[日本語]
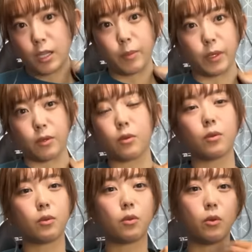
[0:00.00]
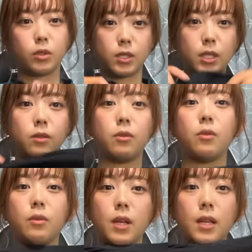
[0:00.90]
やっぱりこっちの
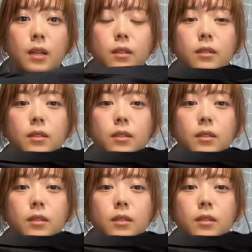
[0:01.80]
方が